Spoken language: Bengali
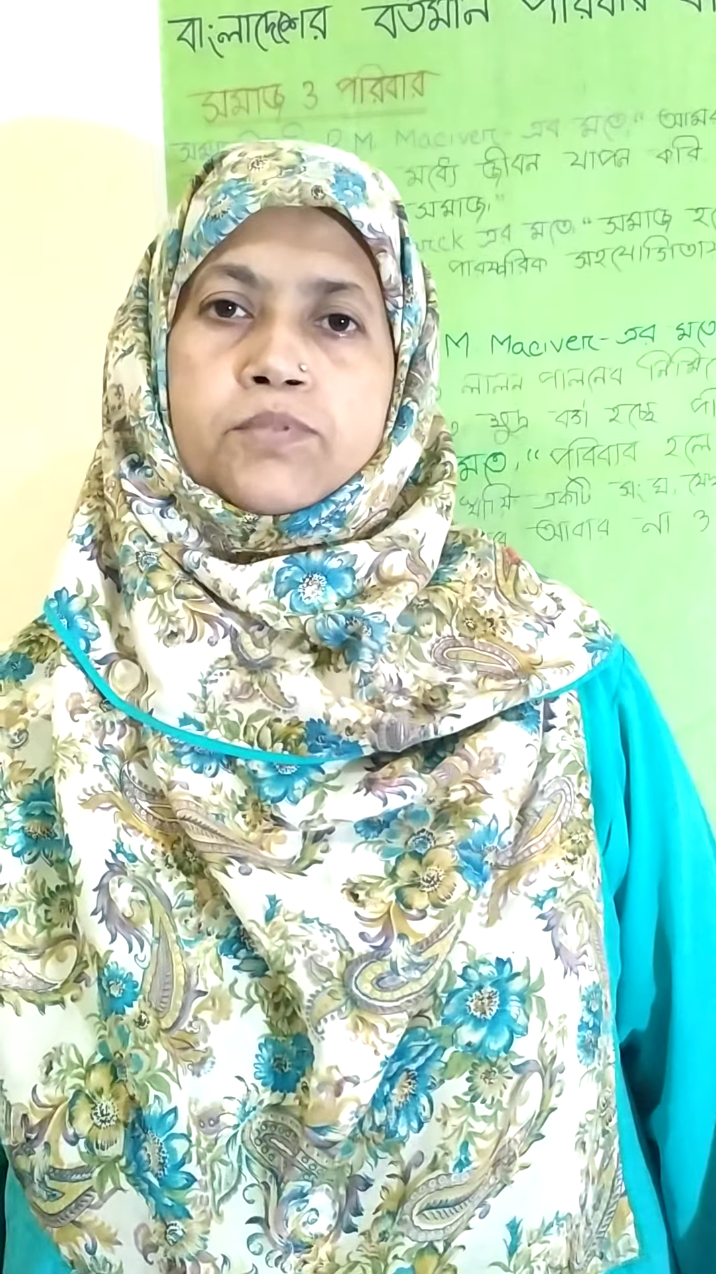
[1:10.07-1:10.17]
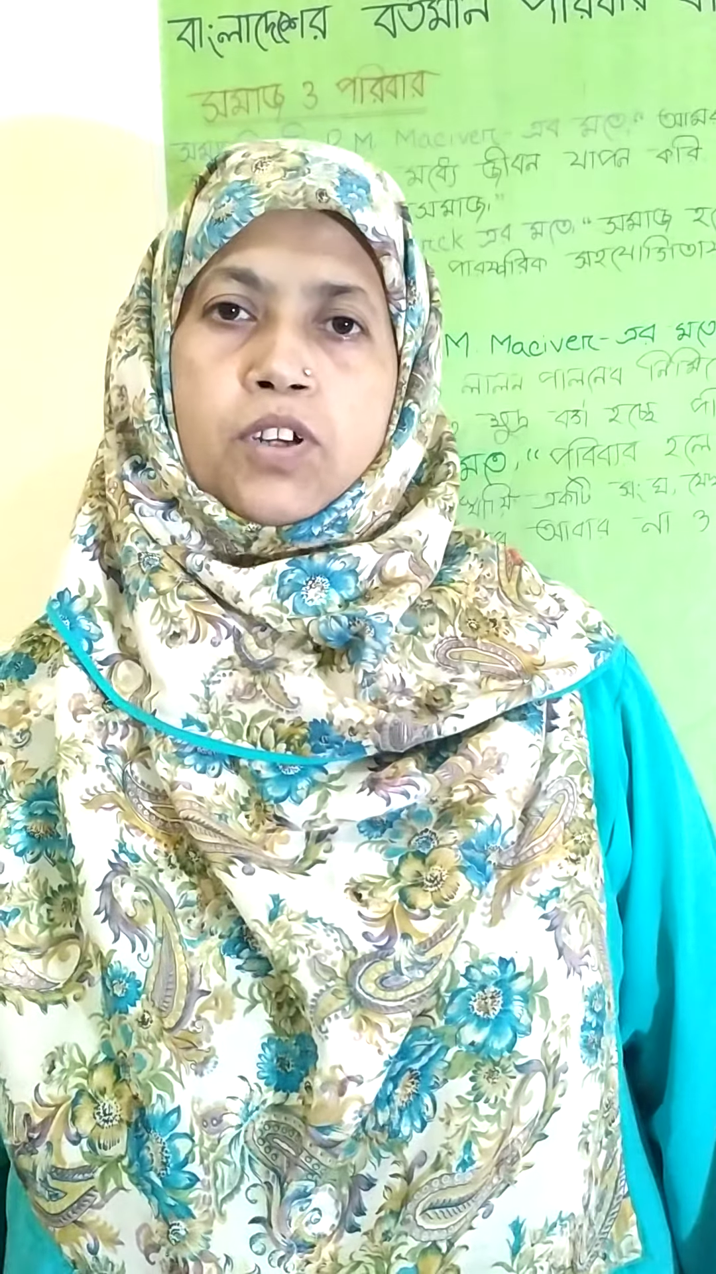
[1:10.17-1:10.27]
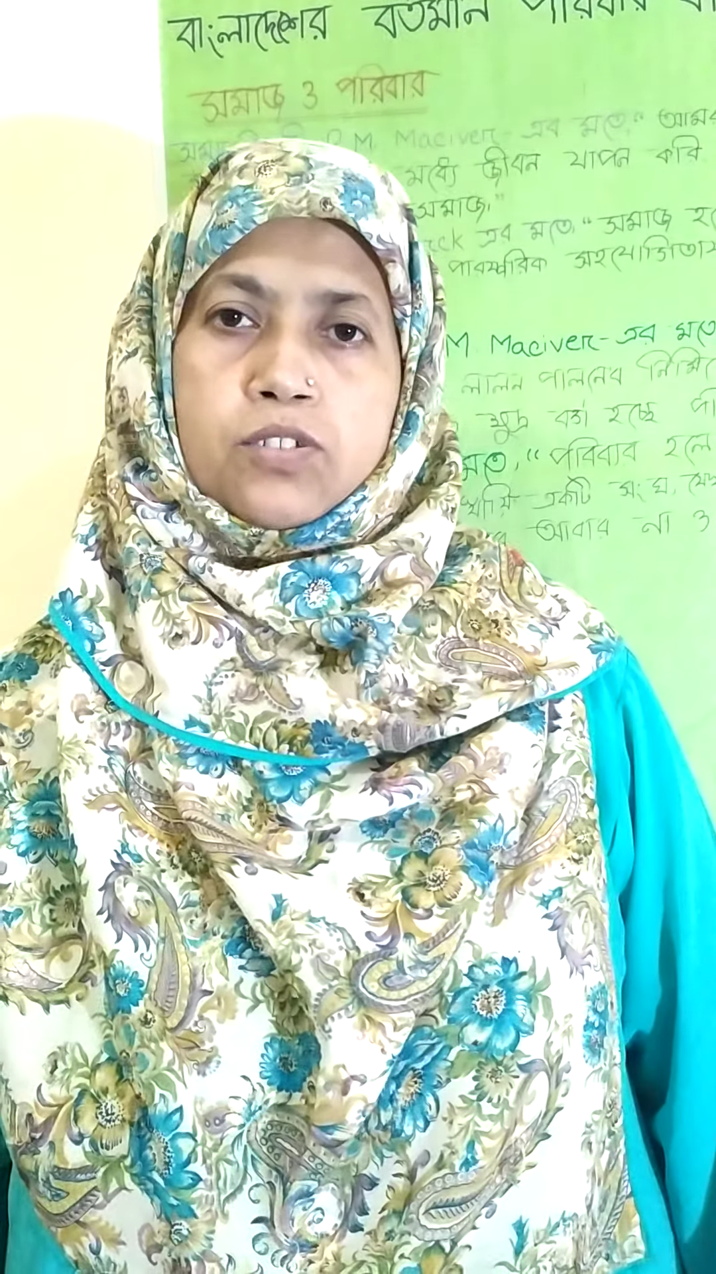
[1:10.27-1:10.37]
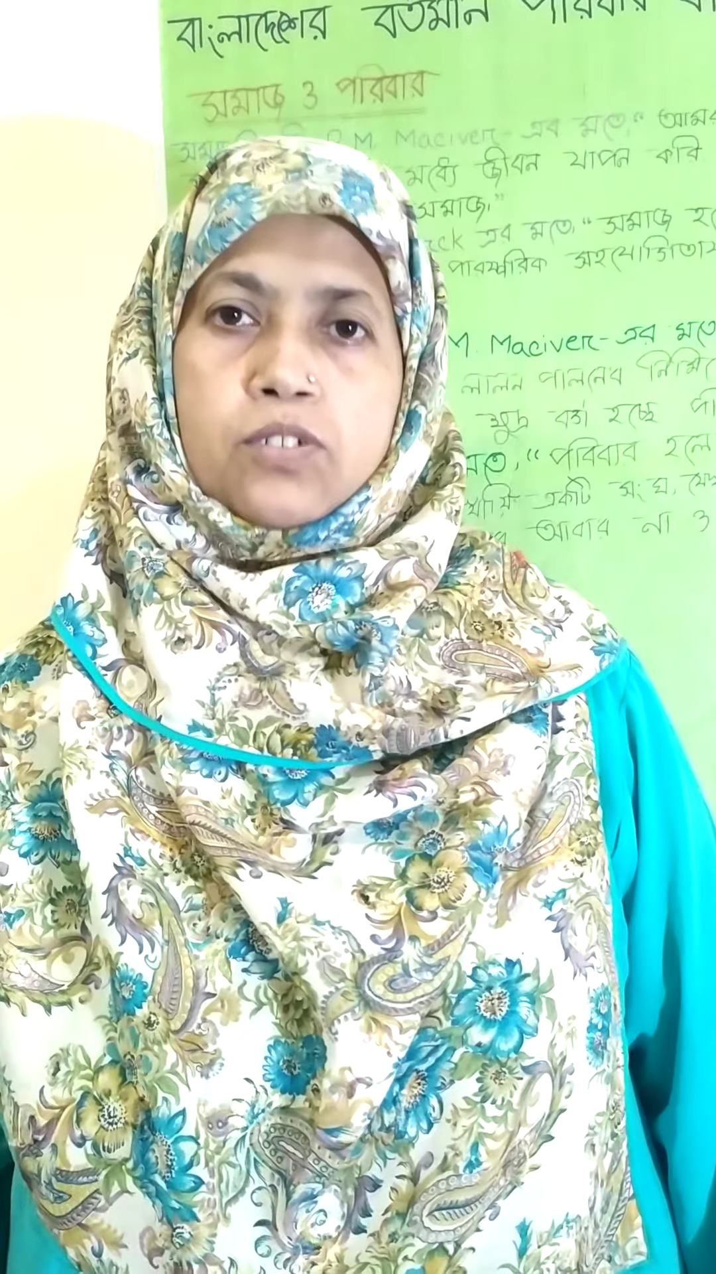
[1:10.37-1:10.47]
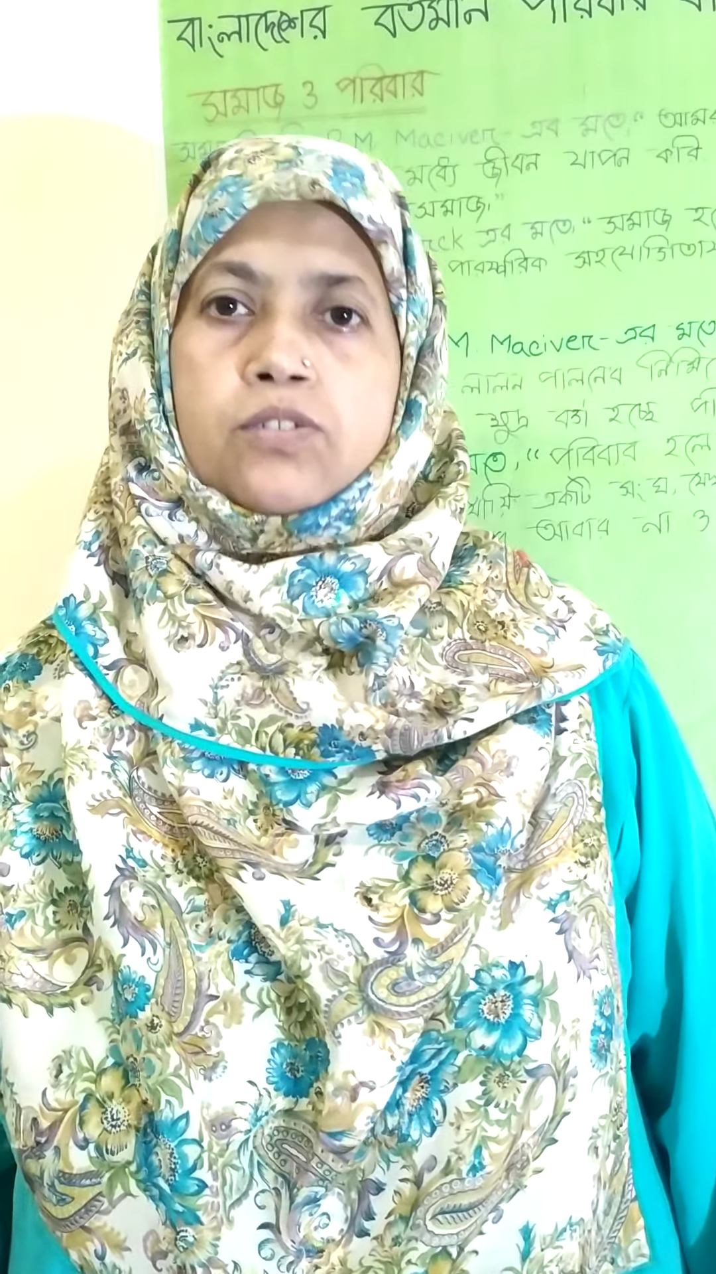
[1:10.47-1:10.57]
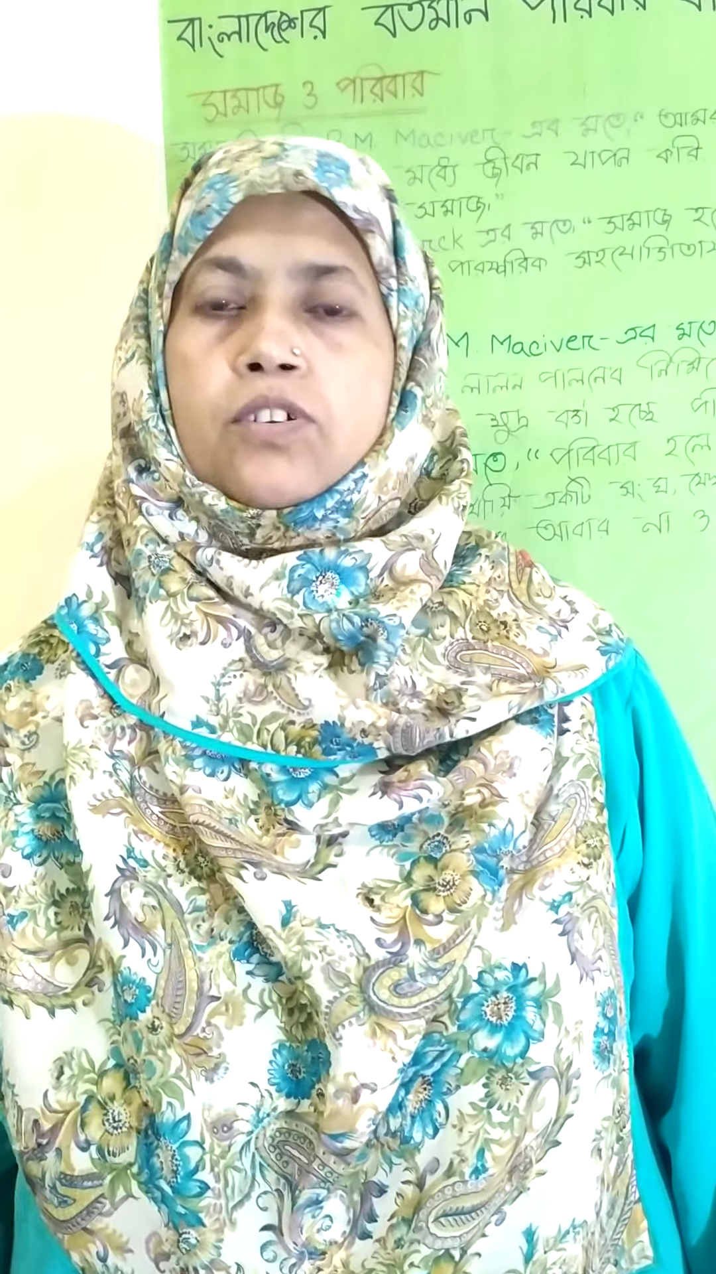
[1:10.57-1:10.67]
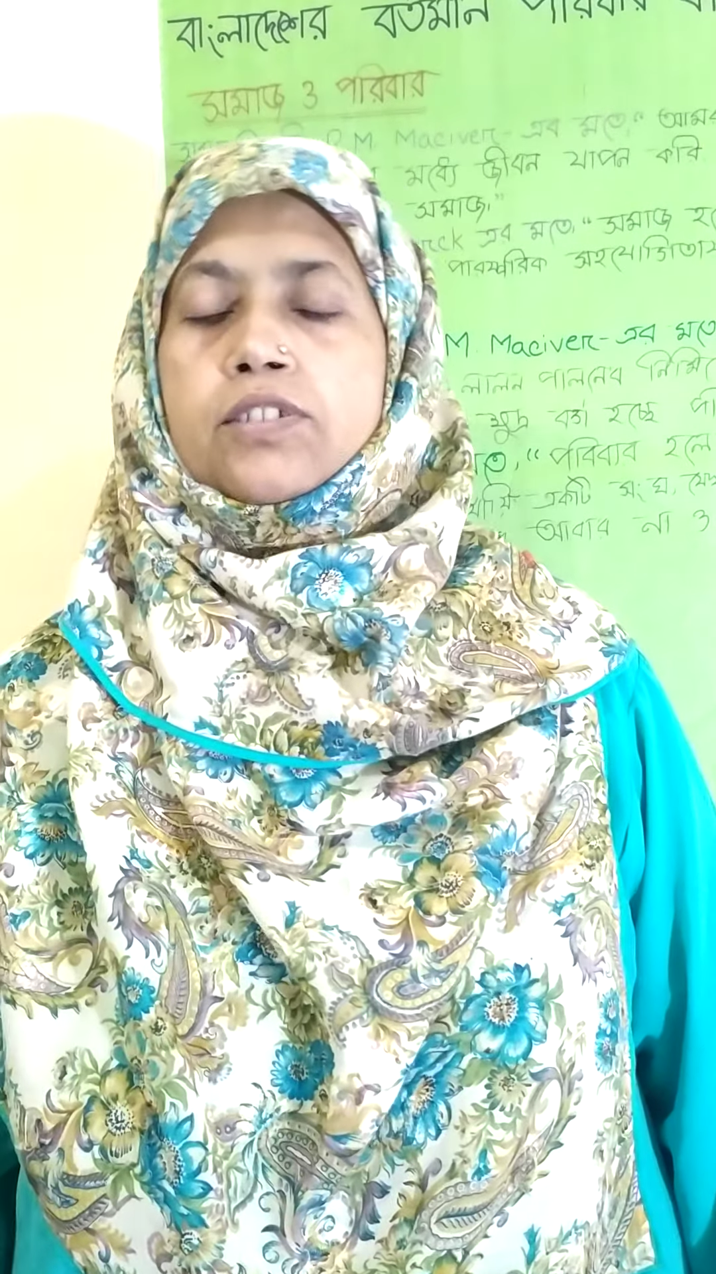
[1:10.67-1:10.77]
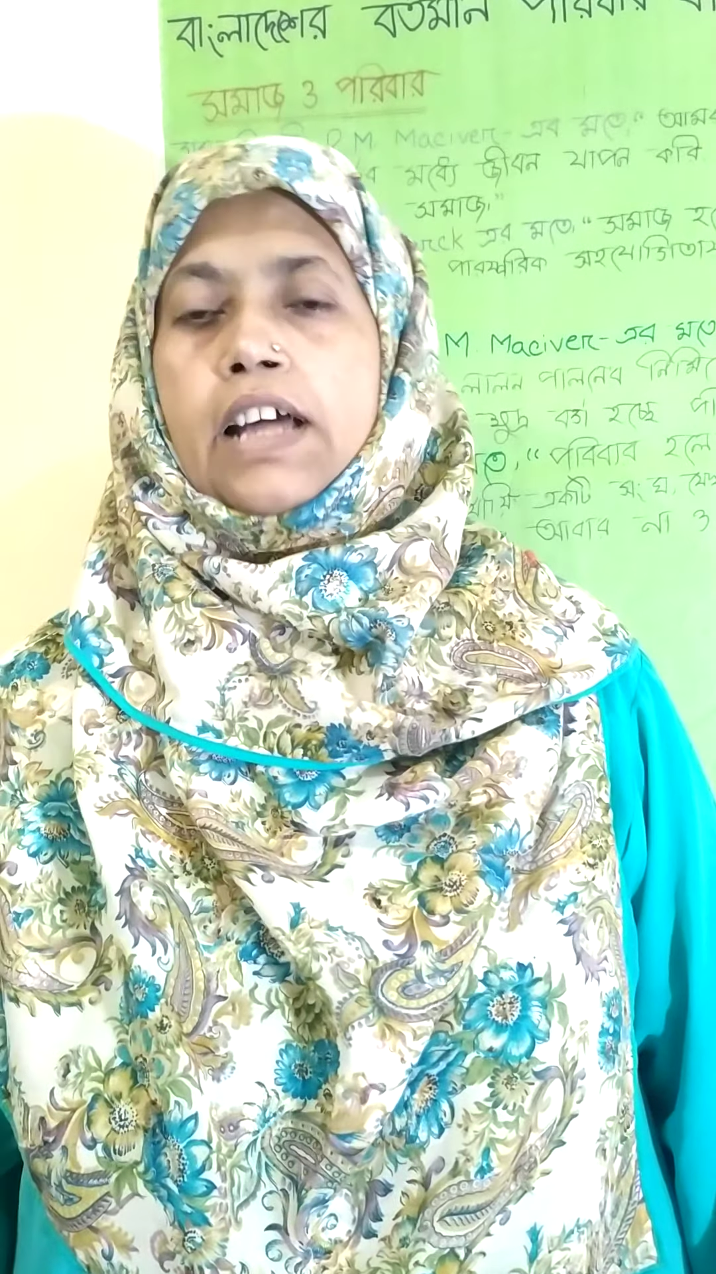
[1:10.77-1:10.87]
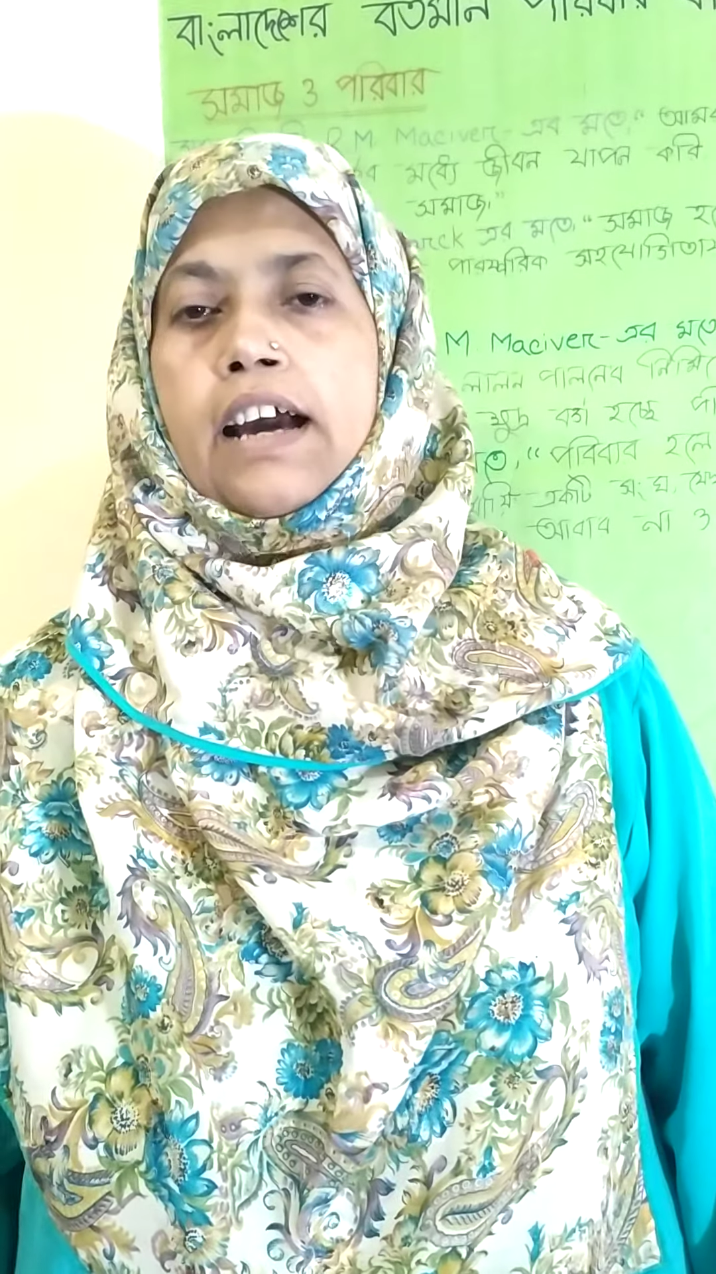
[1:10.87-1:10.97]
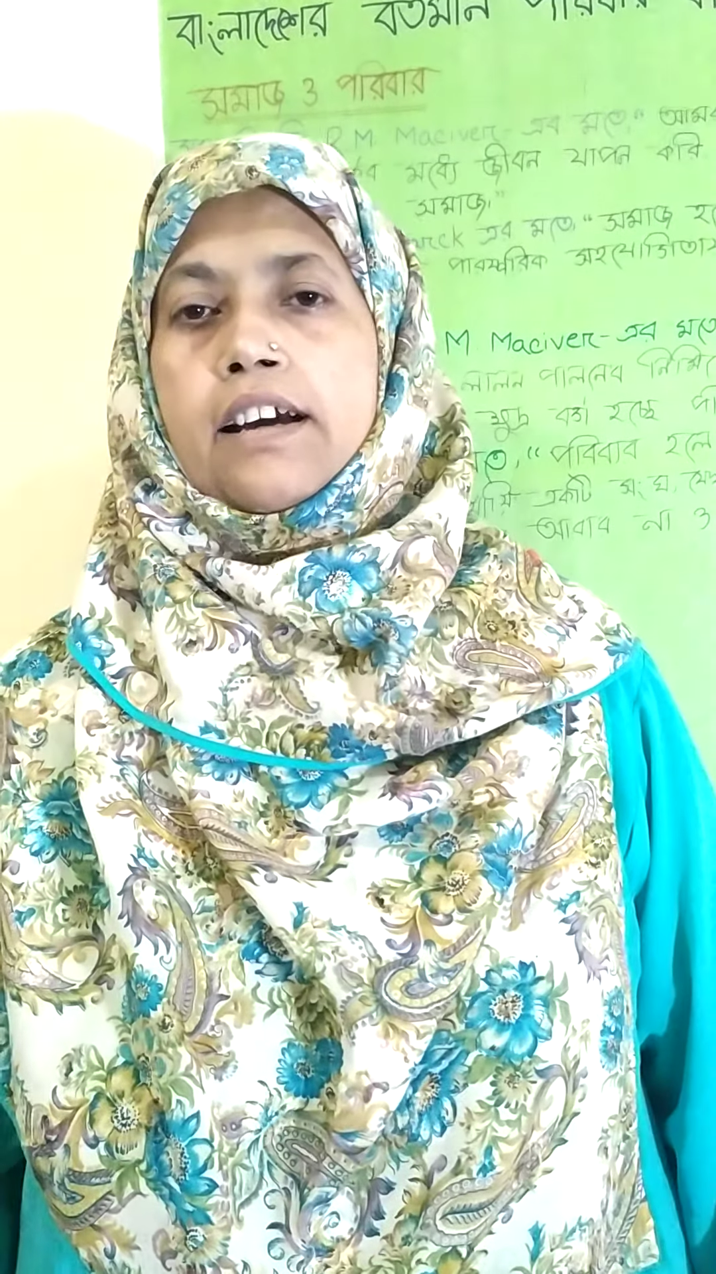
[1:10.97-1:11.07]

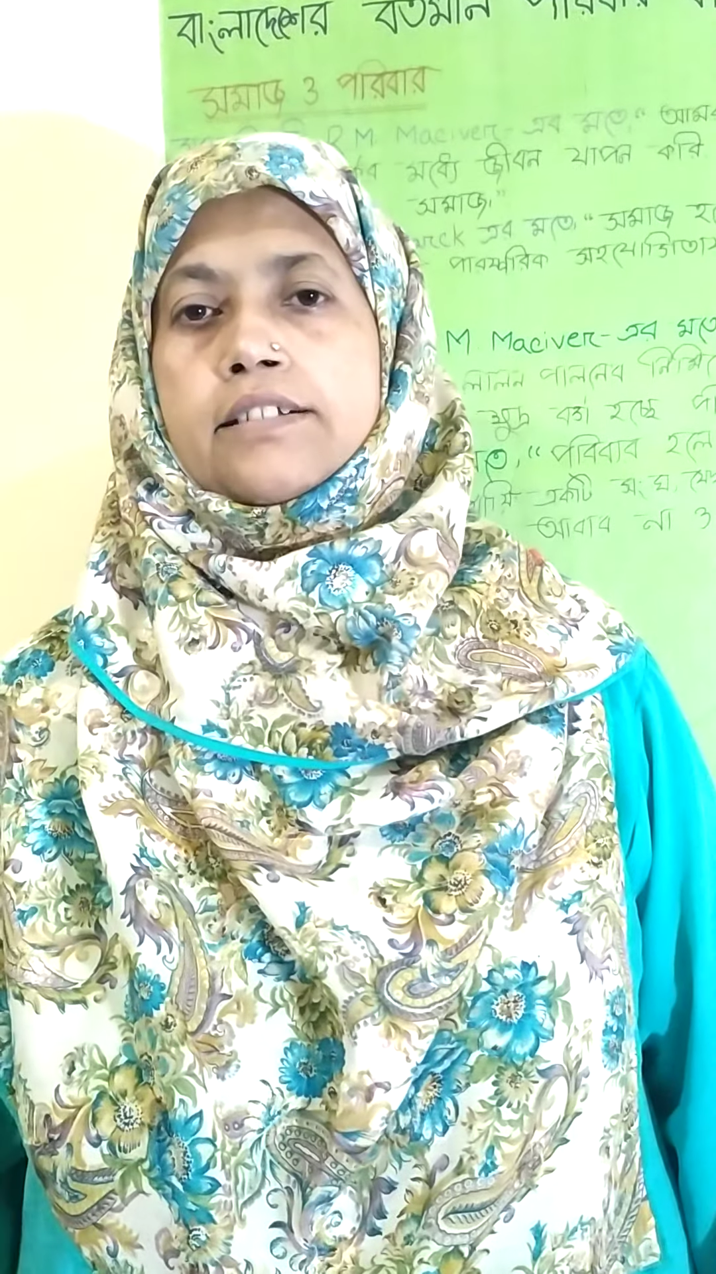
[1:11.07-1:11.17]
স্বতন্ত্রতা